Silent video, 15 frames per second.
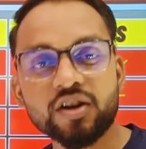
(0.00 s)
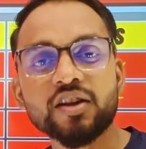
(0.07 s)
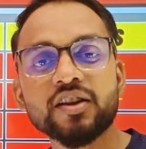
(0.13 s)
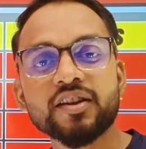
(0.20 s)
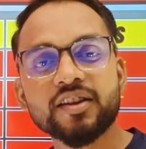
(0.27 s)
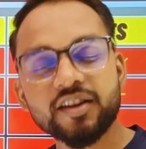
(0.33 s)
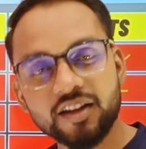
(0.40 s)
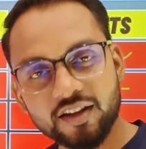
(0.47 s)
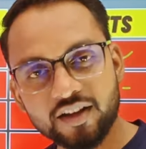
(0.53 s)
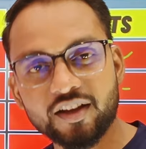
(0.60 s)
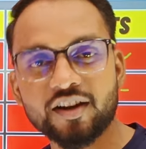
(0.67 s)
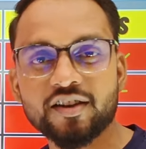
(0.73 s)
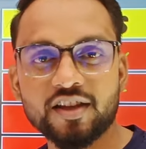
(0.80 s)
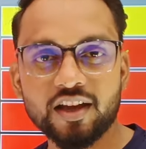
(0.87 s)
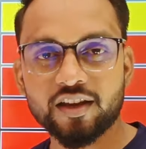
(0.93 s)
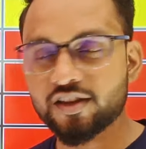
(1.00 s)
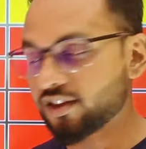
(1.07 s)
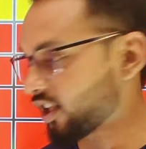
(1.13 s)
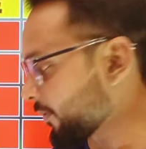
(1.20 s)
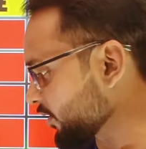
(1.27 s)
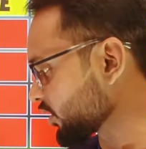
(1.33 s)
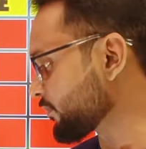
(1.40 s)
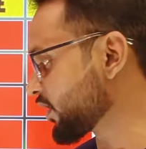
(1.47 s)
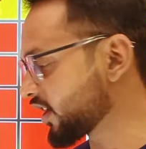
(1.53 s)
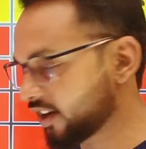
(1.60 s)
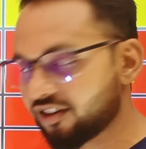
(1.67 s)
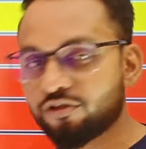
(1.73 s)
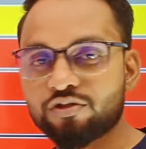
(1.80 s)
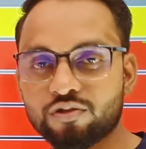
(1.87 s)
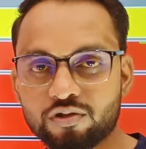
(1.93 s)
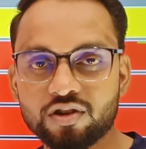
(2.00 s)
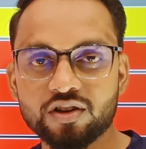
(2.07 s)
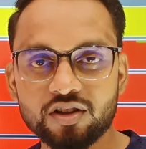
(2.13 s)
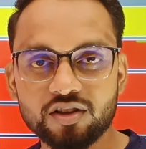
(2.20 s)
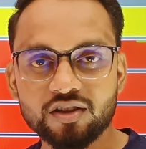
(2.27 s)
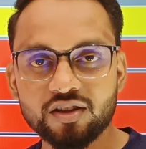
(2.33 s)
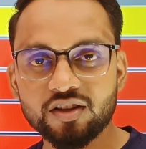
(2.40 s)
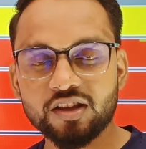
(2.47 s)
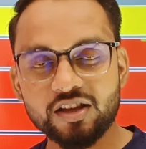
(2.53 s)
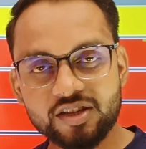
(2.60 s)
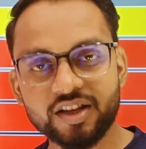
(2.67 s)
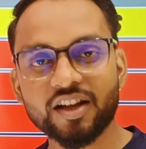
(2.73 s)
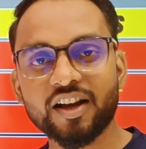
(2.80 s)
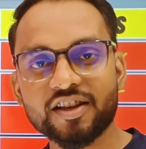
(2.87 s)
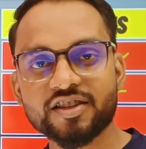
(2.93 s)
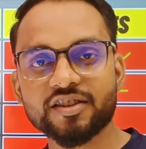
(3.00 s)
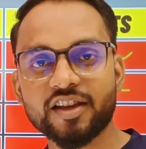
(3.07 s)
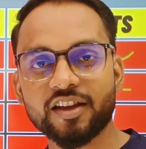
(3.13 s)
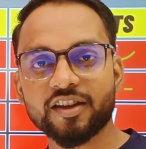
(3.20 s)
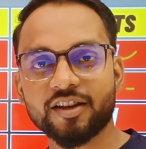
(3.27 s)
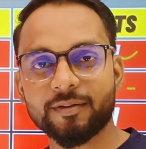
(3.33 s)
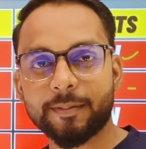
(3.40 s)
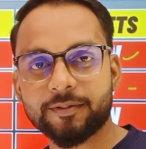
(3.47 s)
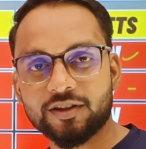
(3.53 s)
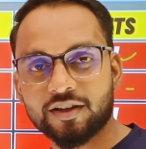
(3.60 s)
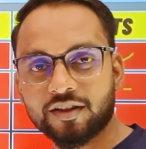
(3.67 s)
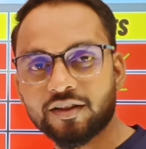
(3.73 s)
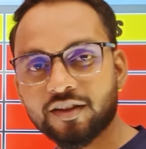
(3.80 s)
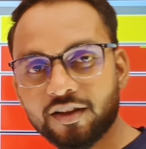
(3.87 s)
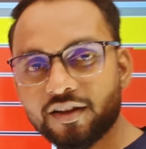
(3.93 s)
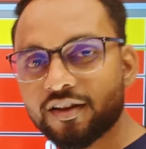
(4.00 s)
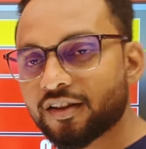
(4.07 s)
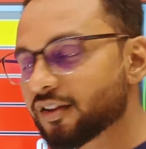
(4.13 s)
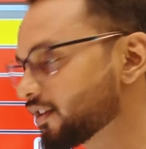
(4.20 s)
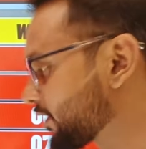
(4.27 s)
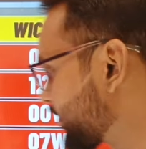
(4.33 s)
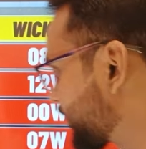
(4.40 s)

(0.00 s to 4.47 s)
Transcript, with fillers: ऑन कर लिया गया तभी तो मिलेगा रोज़ रोज़ ना तो ऐसे कहाँ से जाएंगे हम आपका हाँ?